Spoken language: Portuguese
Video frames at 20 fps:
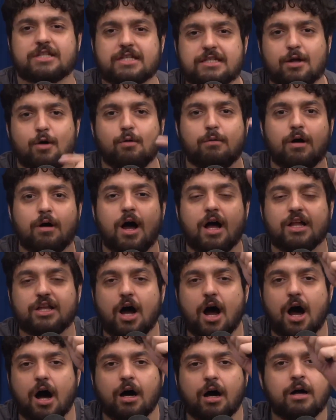estão gordos,
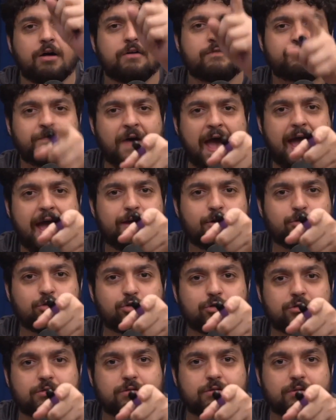ó.
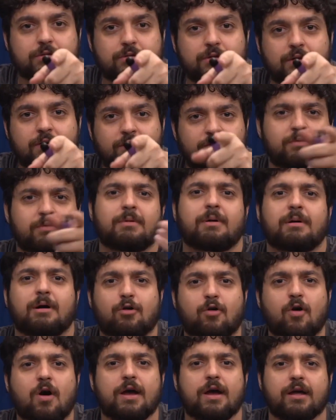Feios. Fumar
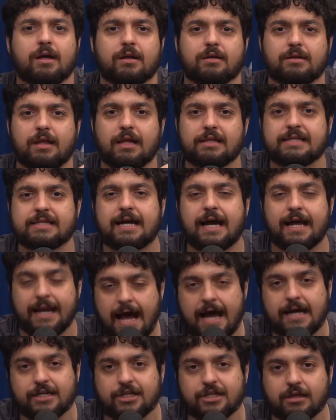maconha? Tá de
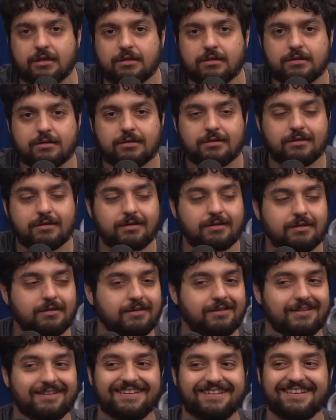sacanagem? Quantos eu
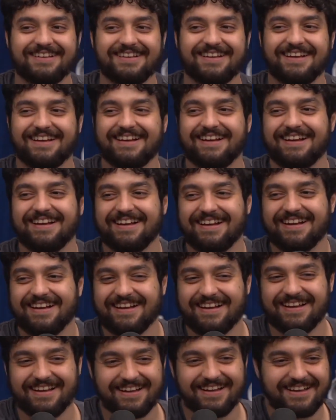conheço, cara? Devo
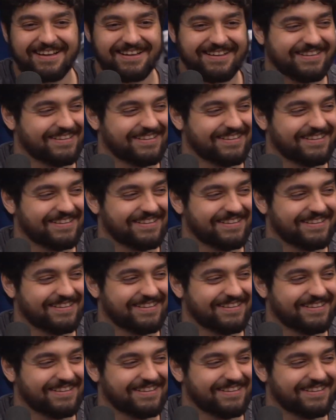conhecer